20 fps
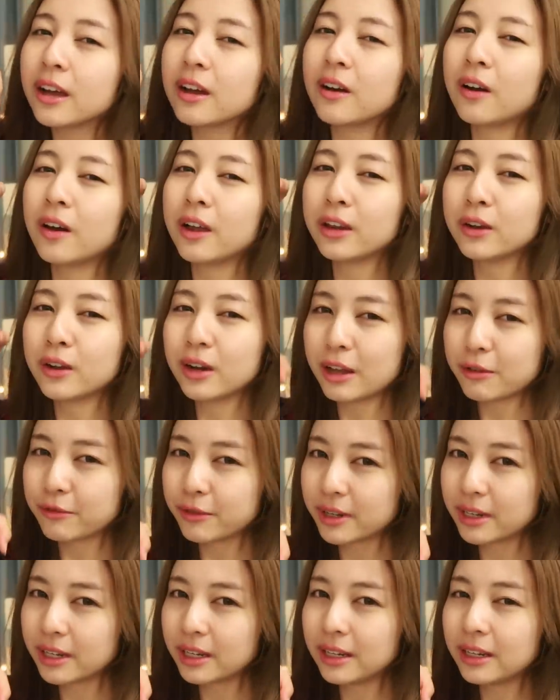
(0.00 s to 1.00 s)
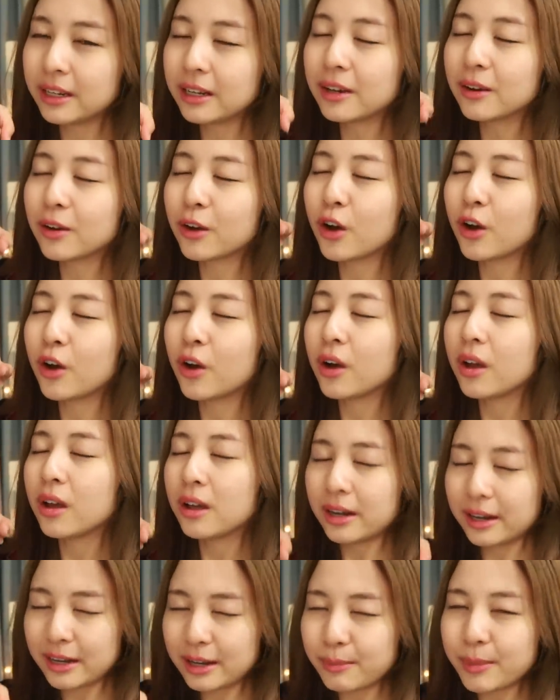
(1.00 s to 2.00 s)
ขอให้นอนหลับฝันดีแล้วก็
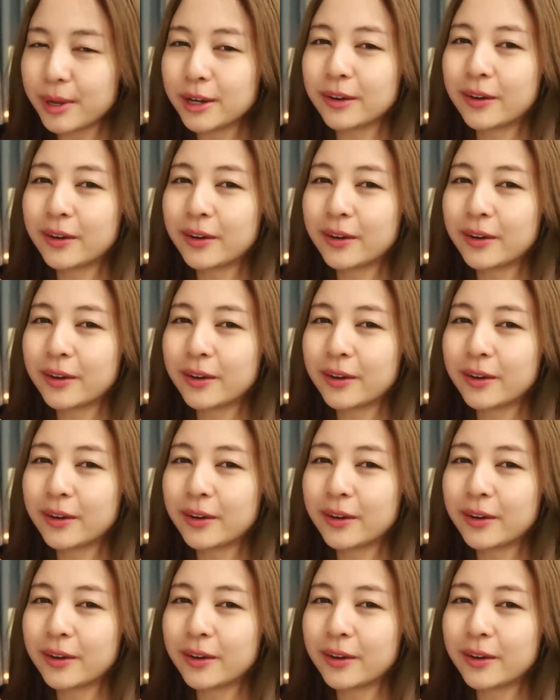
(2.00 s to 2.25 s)
รีบไป